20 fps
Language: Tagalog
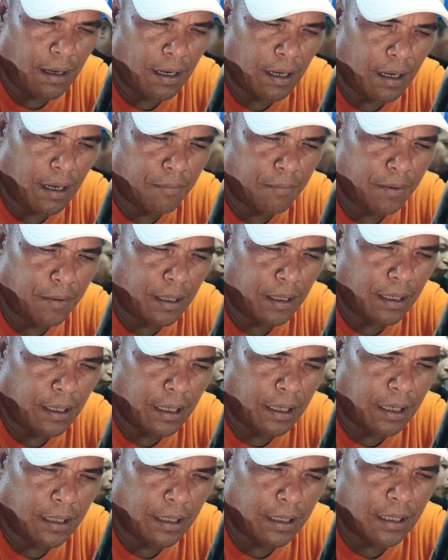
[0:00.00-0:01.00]

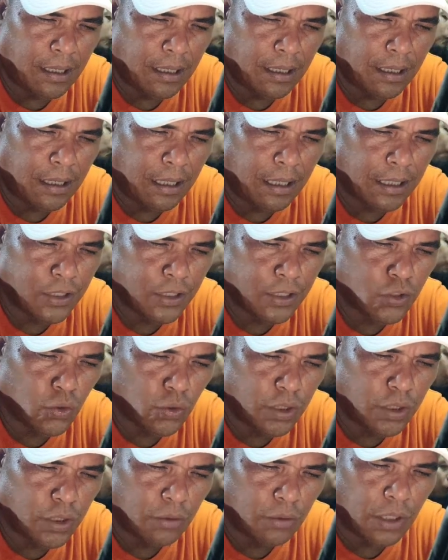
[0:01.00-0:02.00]
Linda Diretso,
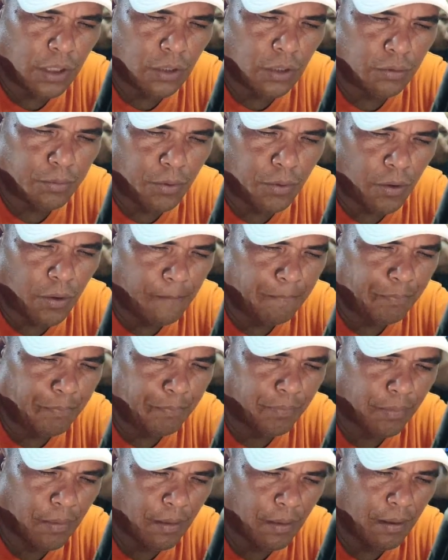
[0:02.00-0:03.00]
shout out po.
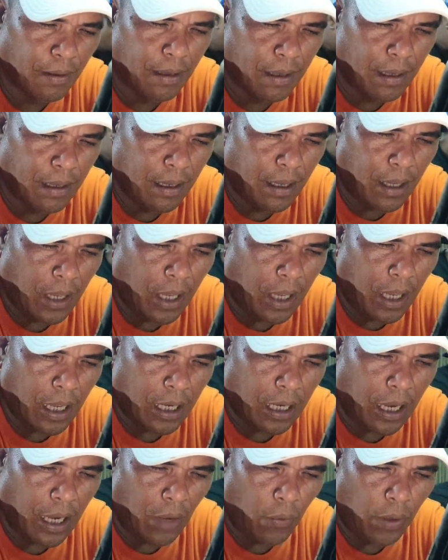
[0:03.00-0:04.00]

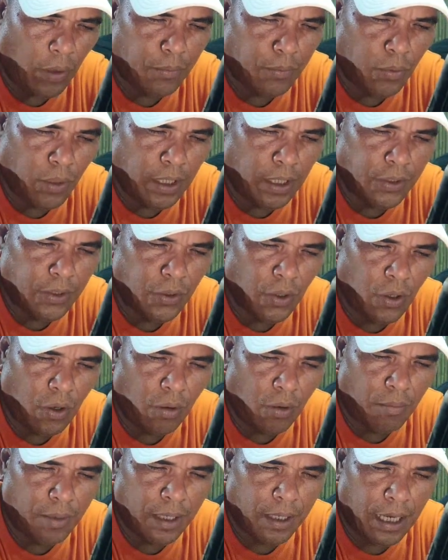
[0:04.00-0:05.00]
Kay Wing
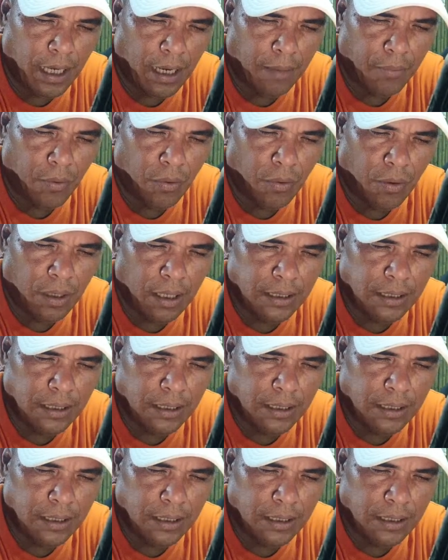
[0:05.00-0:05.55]
Bolido, madamo nga